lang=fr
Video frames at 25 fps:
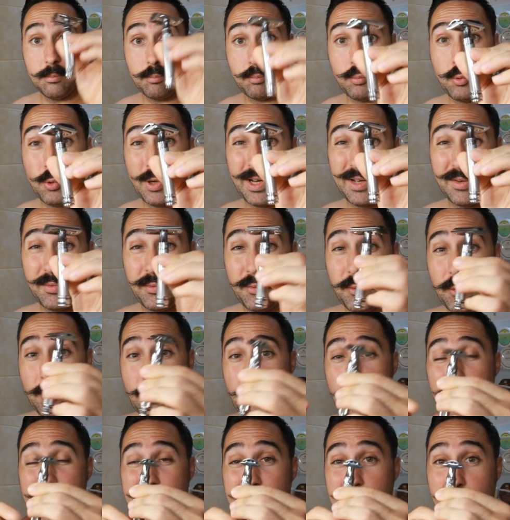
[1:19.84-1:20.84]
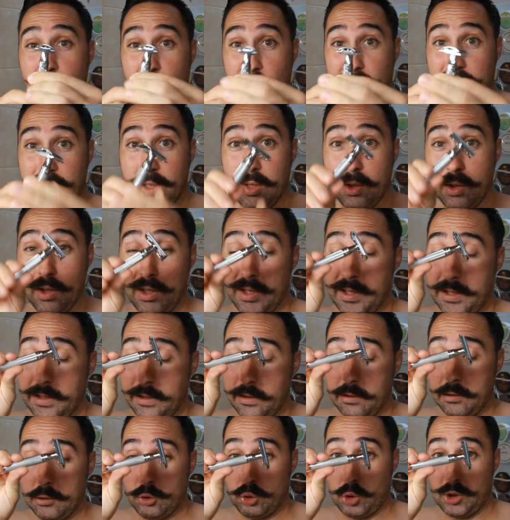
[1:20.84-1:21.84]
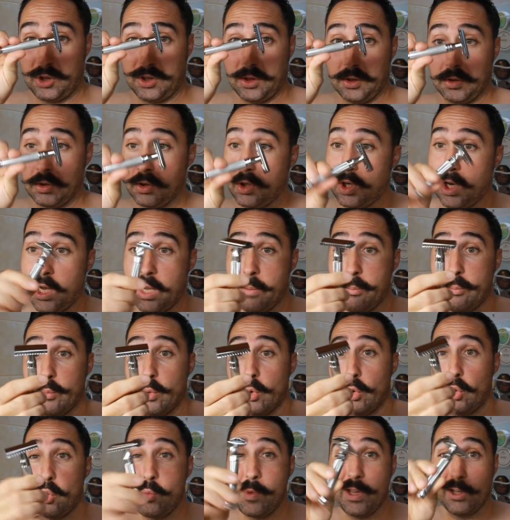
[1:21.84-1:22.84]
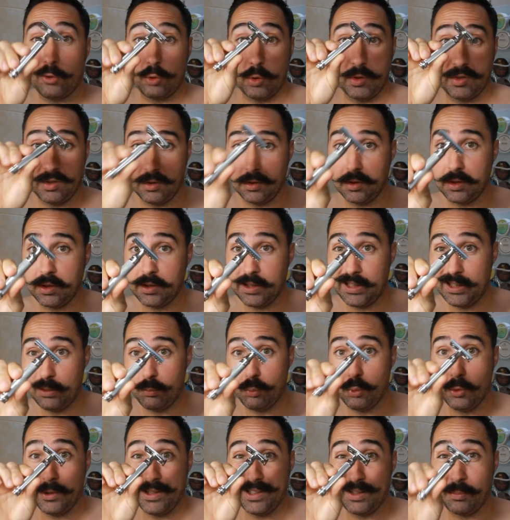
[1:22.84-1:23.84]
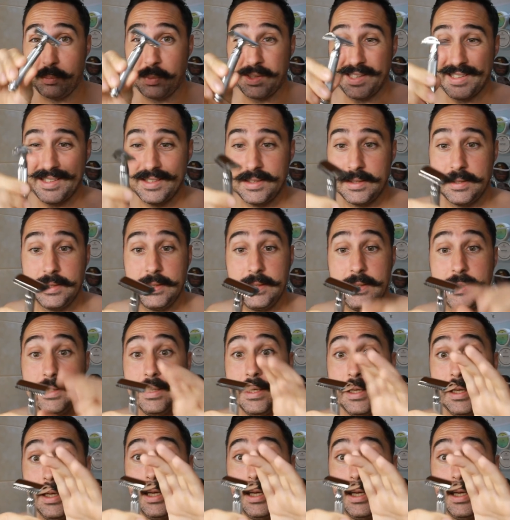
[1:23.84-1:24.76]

Pour info, il fait dans les 60 grammes, bon le mien 64 pour être précis,